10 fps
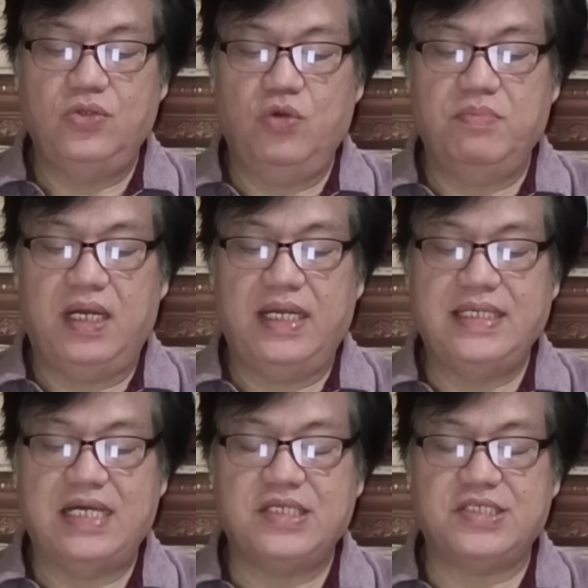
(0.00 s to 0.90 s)
yung mga
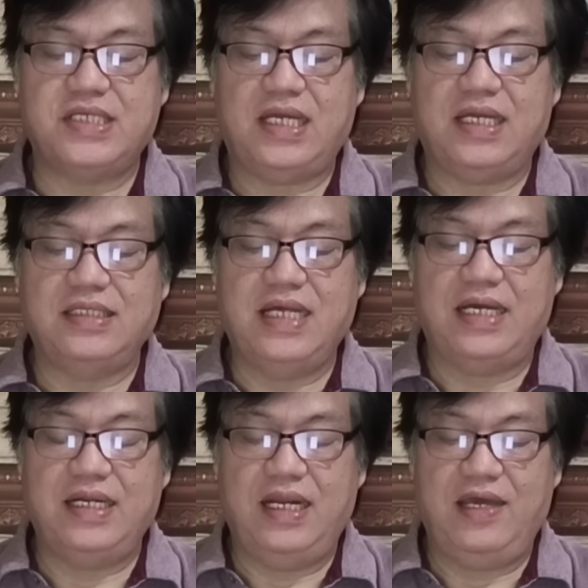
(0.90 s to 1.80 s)
nasa
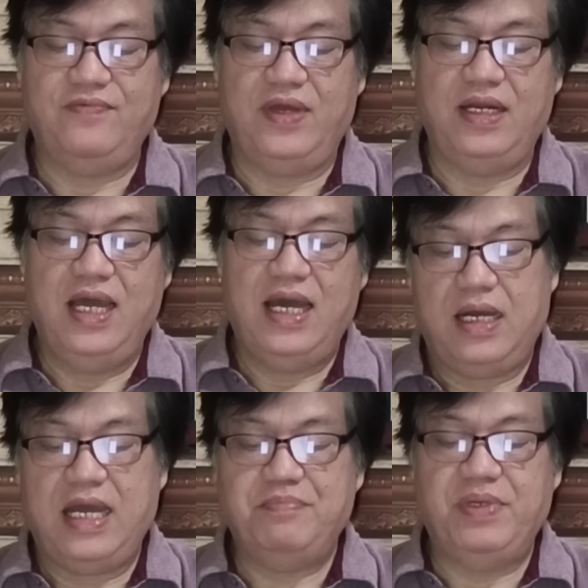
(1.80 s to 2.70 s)
secondary level
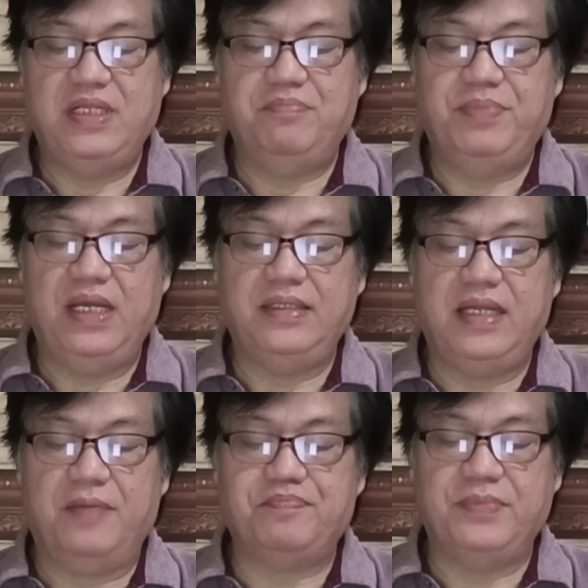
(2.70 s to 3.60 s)
ay binibuild
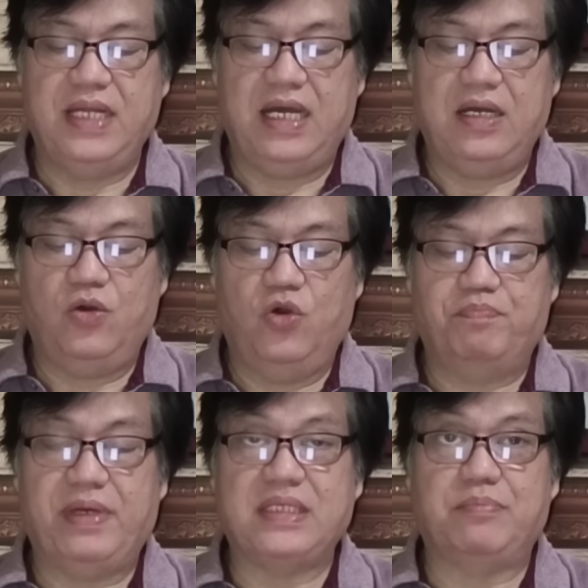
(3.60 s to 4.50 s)
up na o
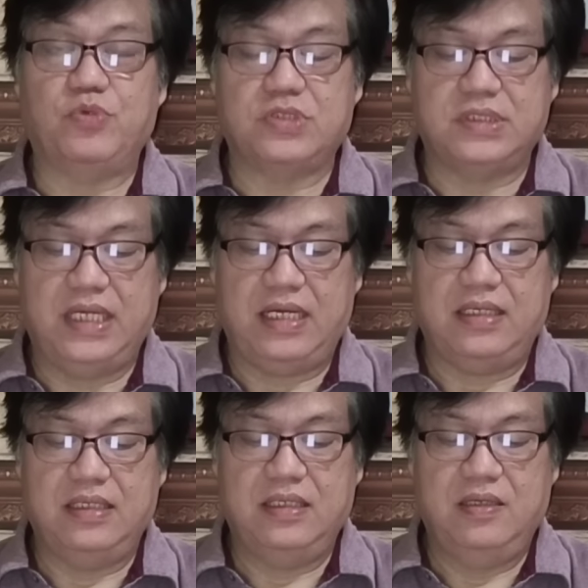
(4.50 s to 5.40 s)
patapos na.
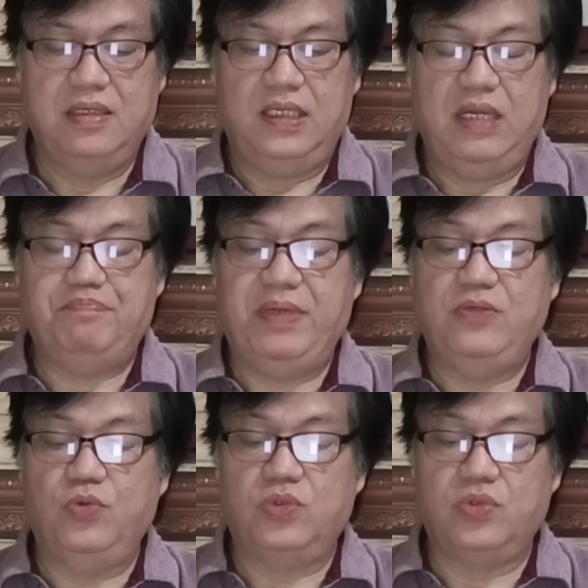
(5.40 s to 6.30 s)

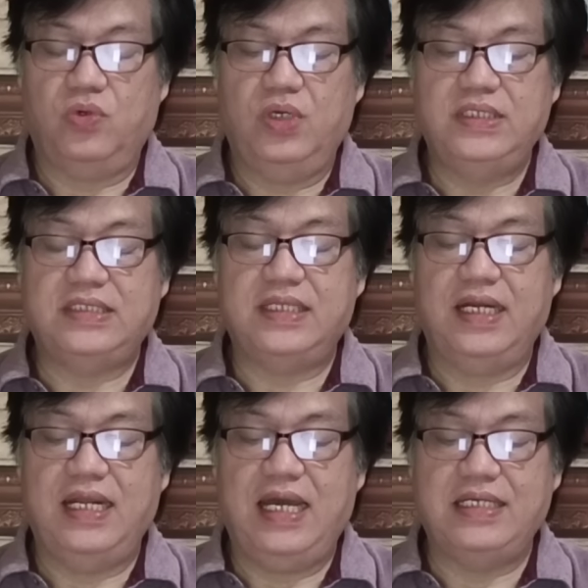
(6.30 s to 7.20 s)
Ipinunto ni
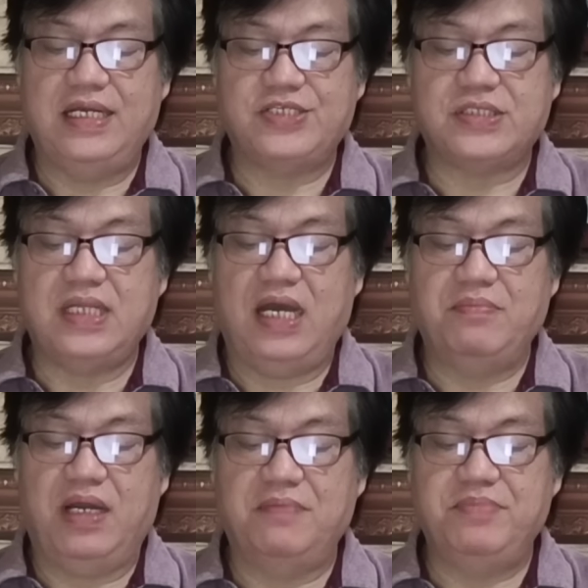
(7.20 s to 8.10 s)
Trillanes na ang
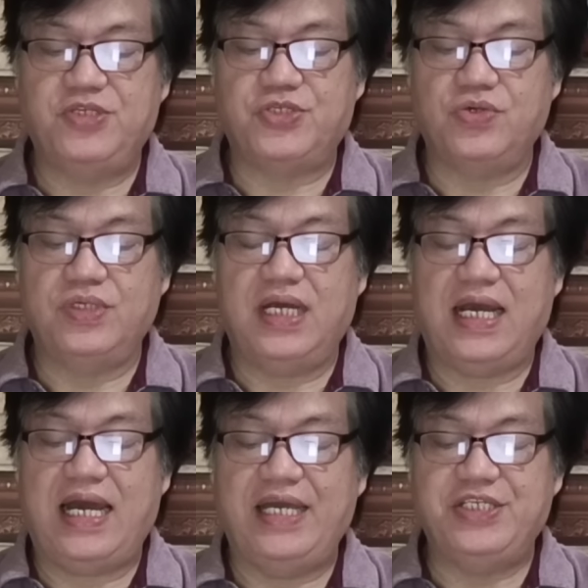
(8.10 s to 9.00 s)
mga misyon ng
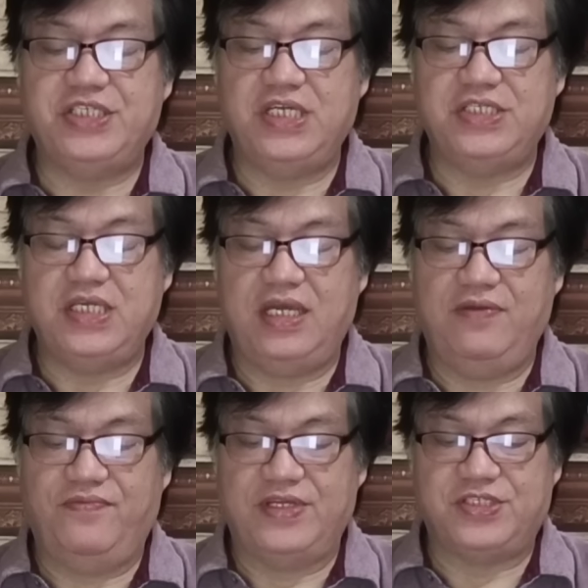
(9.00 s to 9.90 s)
ICC
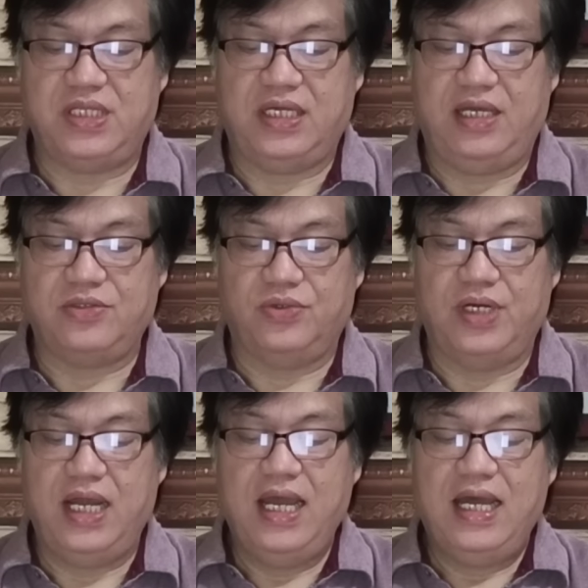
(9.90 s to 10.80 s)

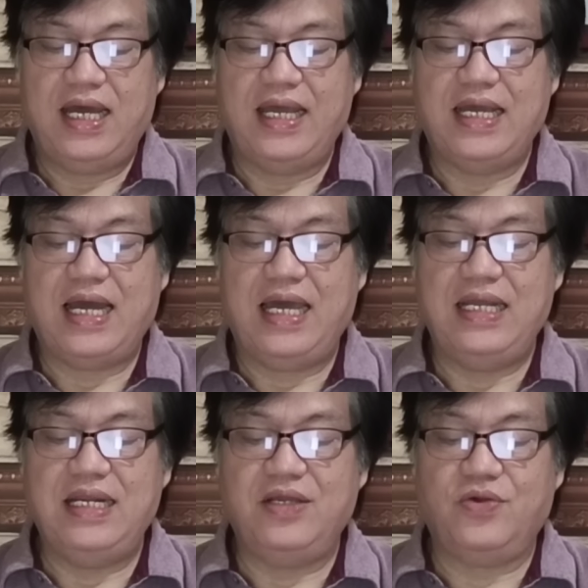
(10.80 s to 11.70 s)
investigator ay
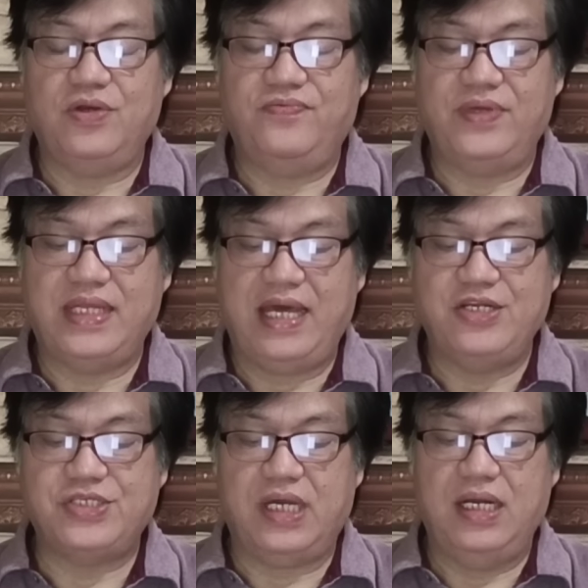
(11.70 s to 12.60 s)
highly
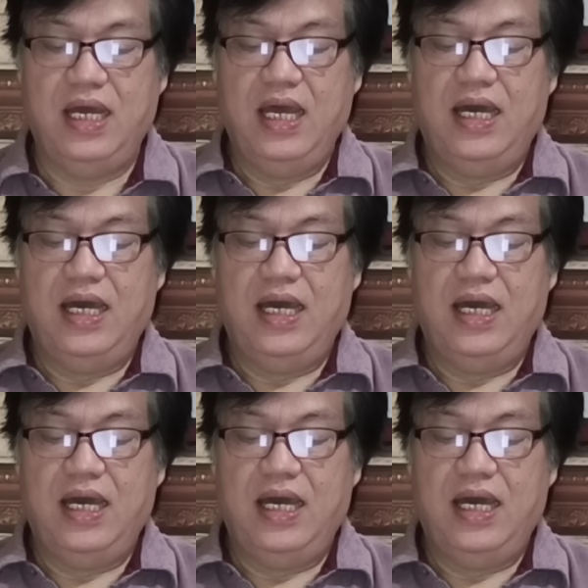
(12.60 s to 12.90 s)
confidential